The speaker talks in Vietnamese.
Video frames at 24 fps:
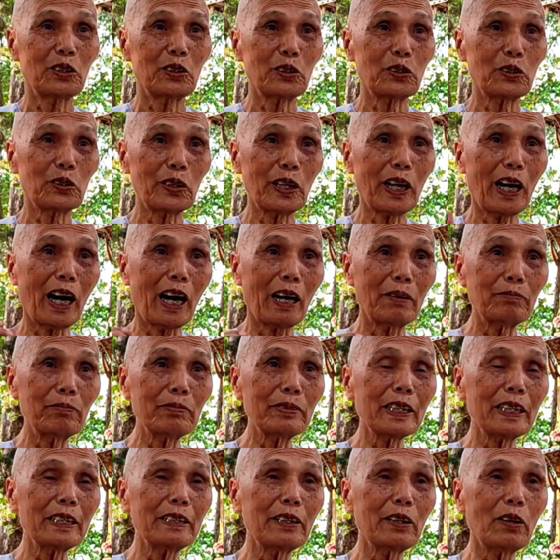rồi
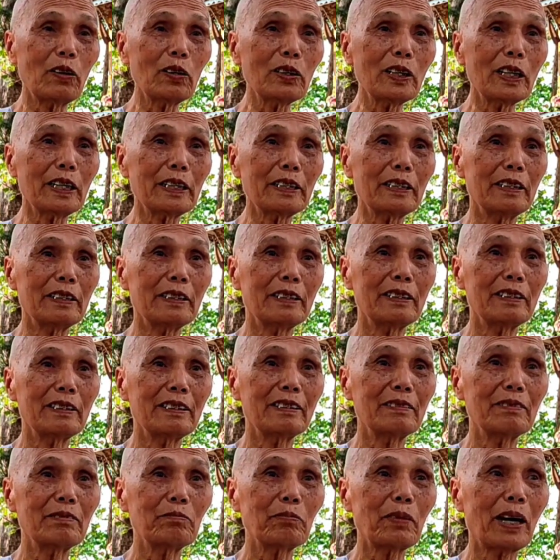âm thanh nổ lên
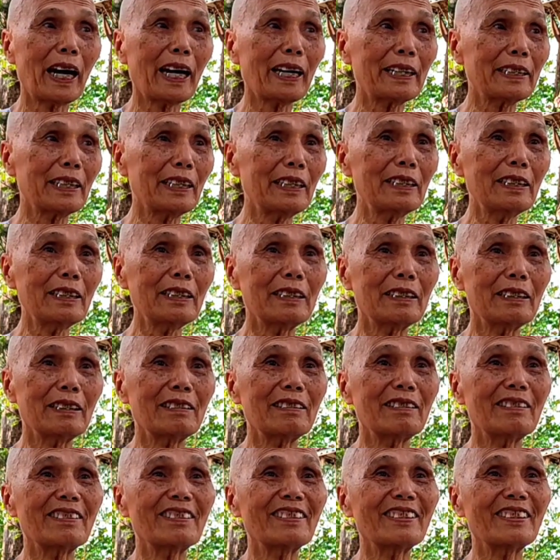ba tiếng
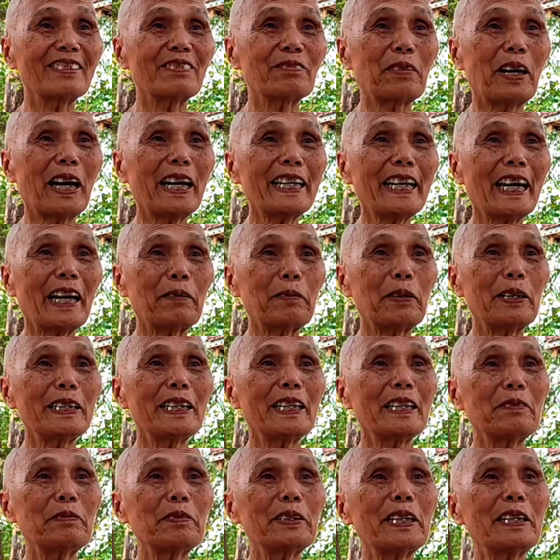bảy ngày bảy
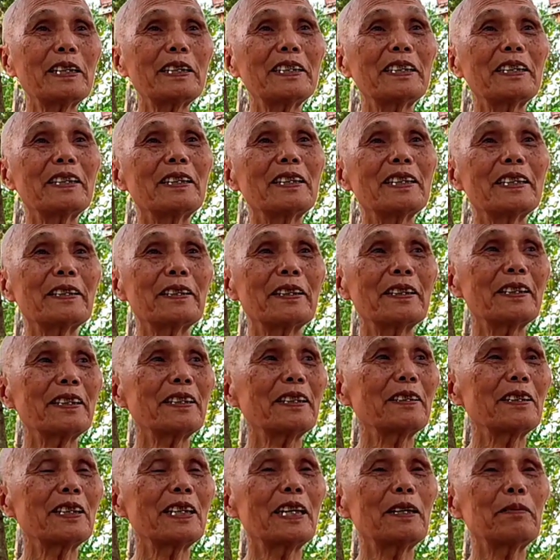đêm chết ờ,
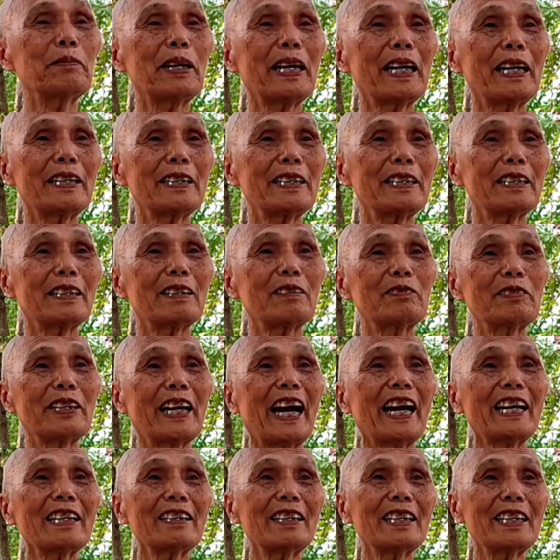đê mê thì trong
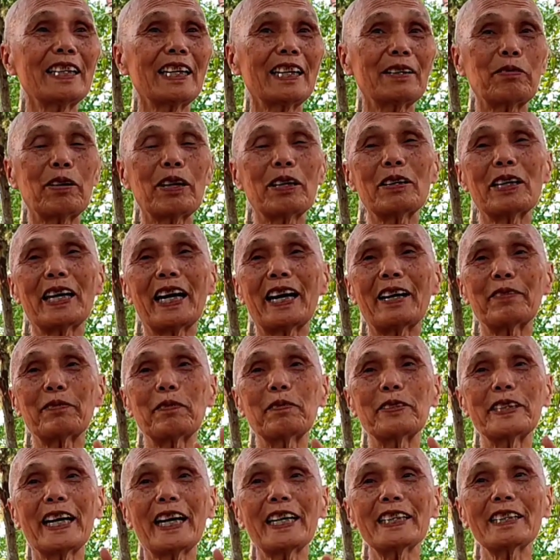giả nói là phật à
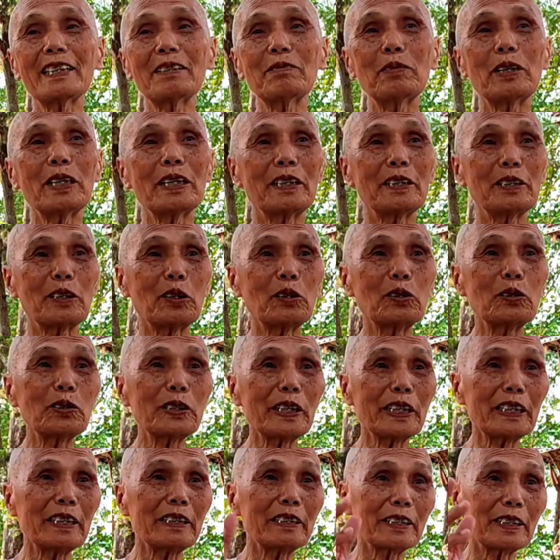giải tinh bình cứu
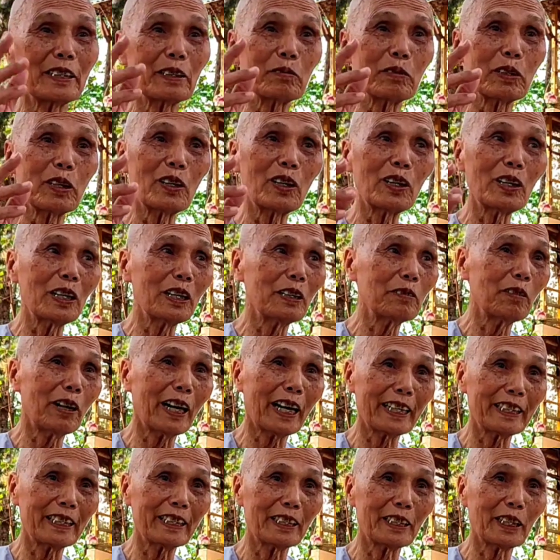những người trong đó ở
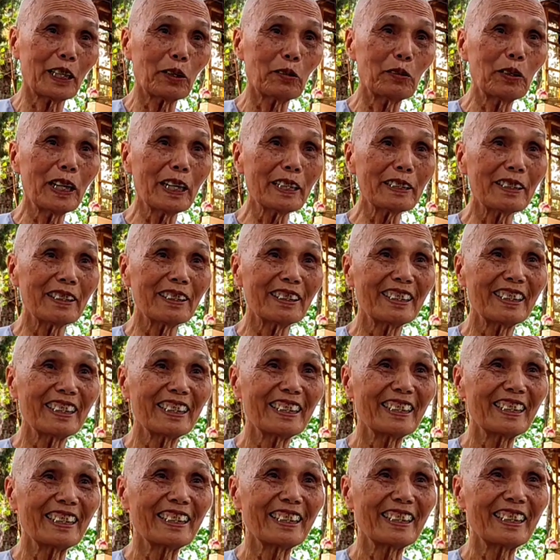ngoài thì tiêu hết
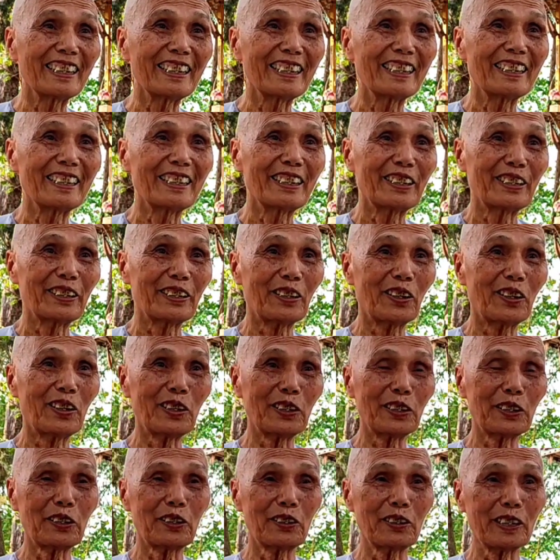
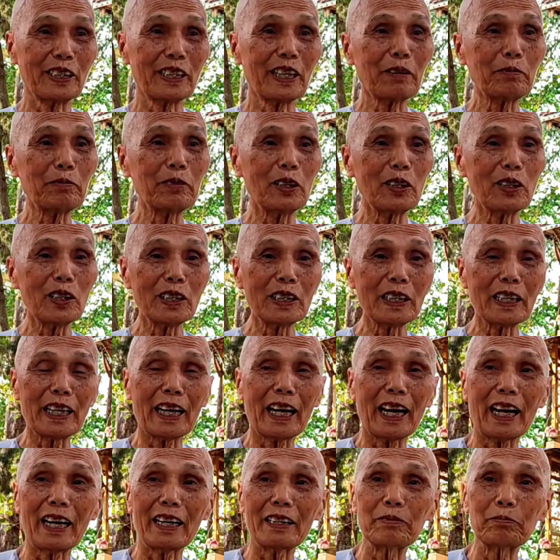rồi, rồi cấp đó
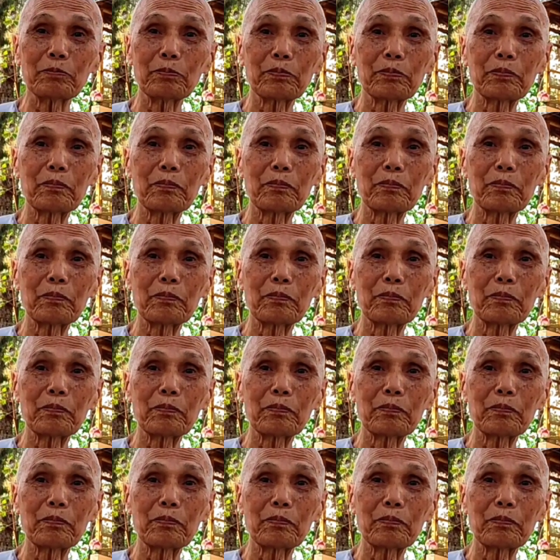là